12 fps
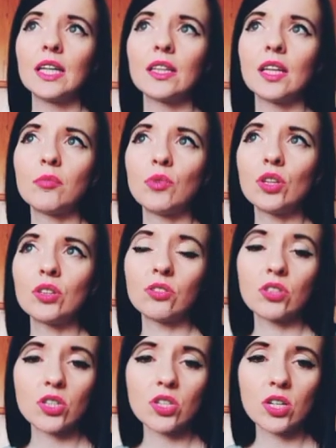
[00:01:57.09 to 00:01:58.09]
Na moje to
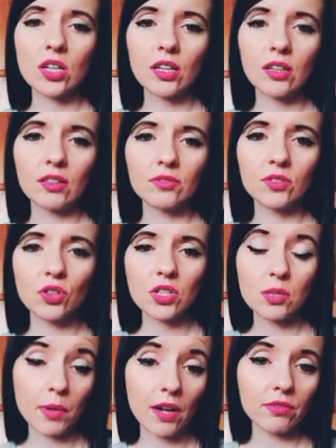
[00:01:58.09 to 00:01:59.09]
jeszcze do
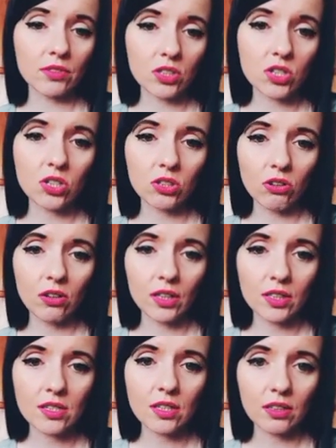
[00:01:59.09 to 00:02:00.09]
rozprawy jeszcze trochę
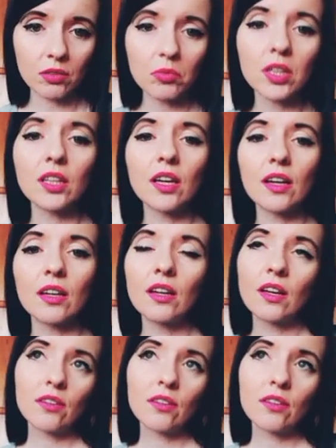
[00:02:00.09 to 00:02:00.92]
niestety minie